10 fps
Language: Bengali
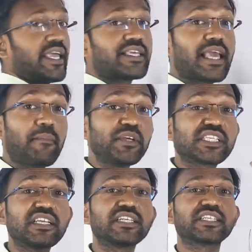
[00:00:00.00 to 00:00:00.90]
এই
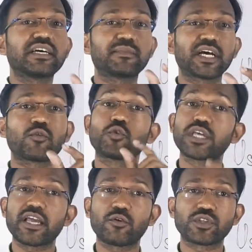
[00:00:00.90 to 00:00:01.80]
ক্যাপিটাল লেটার আমরা
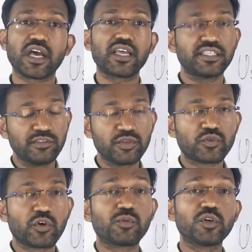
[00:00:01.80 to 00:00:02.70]
কোথায় কোথায়
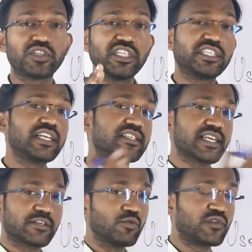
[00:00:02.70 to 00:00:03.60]
ইউজ করব ডিটেলস
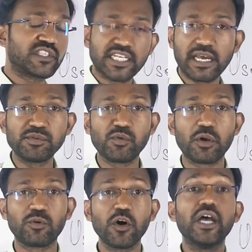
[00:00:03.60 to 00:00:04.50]
এ টু জেড আমি
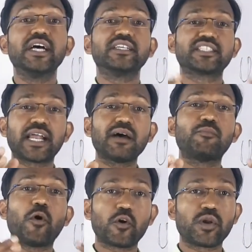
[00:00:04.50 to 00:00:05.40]
বলবো যারা
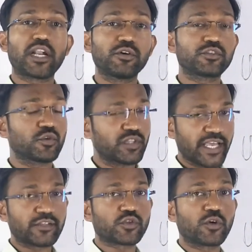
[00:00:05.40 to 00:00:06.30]
বড়রা রয়েছে
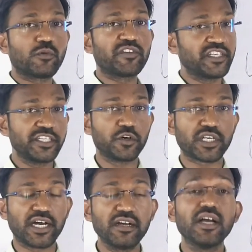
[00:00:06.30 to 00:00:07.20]
দেখছো
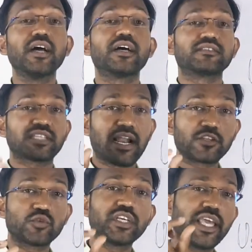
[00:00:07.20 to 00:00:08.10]
ভিডিওটা
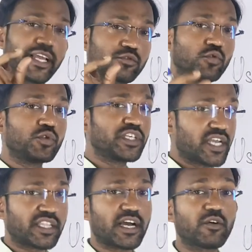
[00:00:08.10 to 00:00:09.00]
তারা যদি একটু
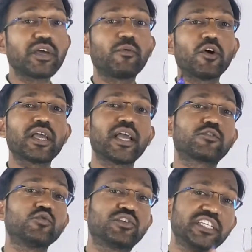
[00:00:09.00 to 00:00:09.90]
শিখে থাকো এবং
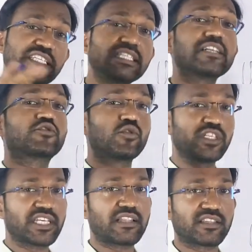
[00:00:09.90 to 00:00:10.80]
একটু ডিটেলস
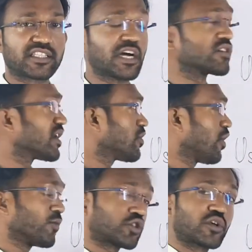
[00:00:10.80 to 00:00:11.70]
যদি জানতে চাও তাহলে
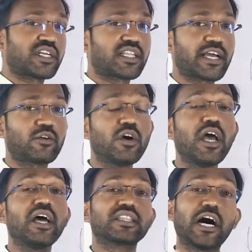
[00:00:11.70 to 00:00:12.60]
অবশ্যই এটা দেখো
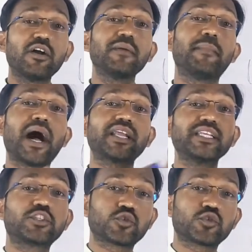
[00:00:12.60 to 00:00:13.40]
তাহলে বাড়ির